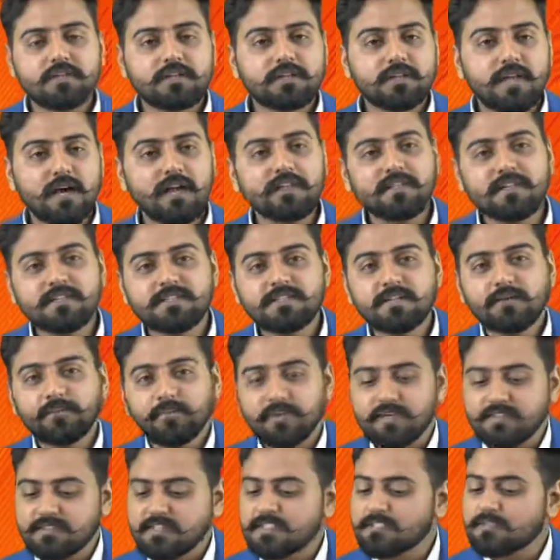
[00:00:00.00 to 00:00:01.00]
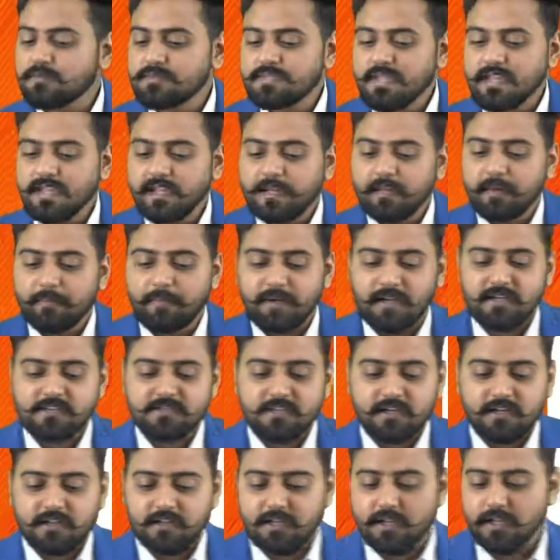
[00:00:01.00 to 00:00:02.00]
ध्यान दीजिए फिर से समझाने का प्रयास
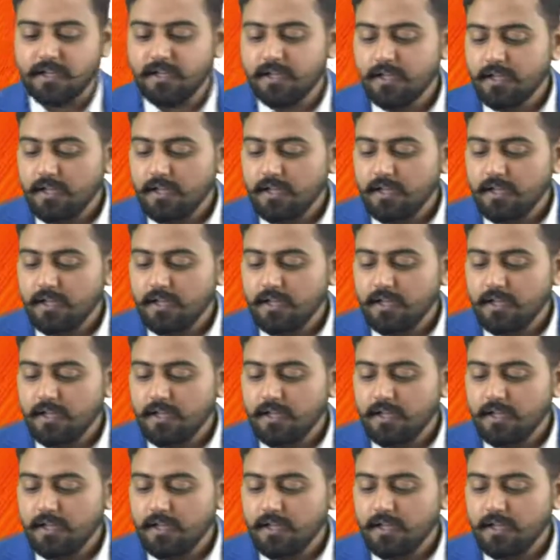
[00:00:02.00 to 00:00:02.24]
करते हैं